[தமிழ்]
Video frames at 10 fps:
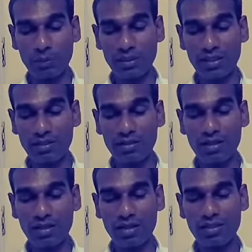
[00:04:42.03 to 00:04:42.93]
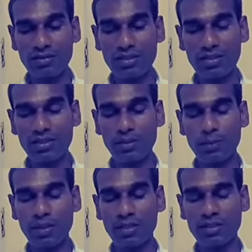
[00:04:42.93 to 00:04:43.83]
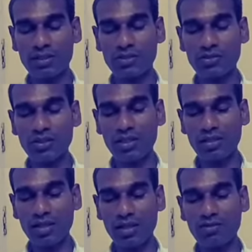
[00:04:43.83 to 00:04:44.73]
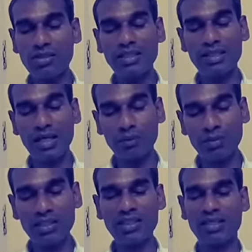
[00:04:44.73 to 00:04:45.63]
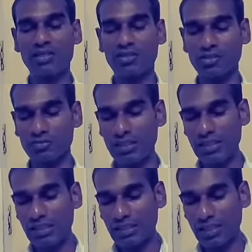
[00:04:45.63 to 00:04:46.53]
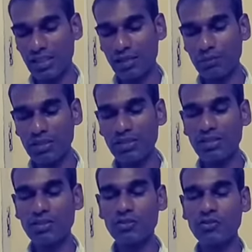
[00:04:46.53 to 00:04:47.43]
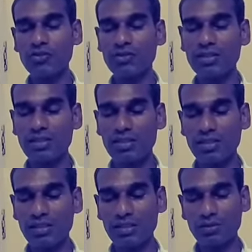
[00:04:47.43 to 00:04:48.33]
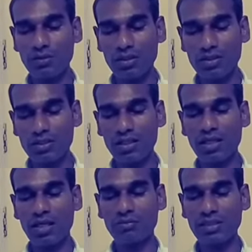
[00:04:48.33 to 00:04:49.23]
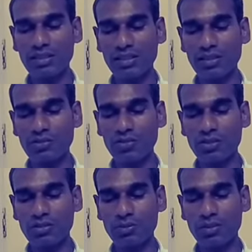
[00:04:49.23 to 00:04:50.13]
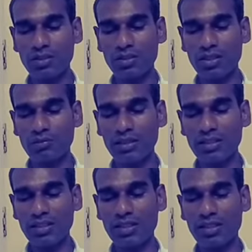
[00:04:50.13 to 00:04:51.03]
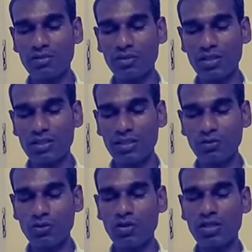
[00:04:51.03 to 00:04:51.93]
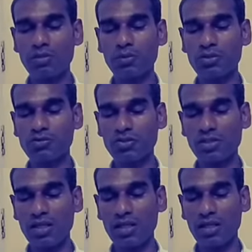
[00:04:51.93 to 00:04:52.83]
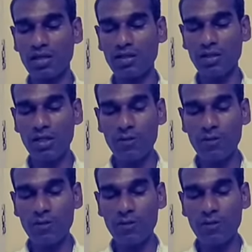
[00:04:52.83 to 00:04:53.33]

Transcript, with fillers: அப்போ எந்த அளவுக்கு இதை பாதுகாக்கணும் எந்த அளவுக்கு நீங்கள் அமைதியாக இருக்கணும் ஏன்னா அமைதியின் தூதுவர்கள் நீங்கள் உலகத்துக்கு அமைதியை கொடுக்க போகிறேன் அமைதியான உலகத்தை உருவாக்க போகிறோம்னு சொல்கிறீங்கன்னா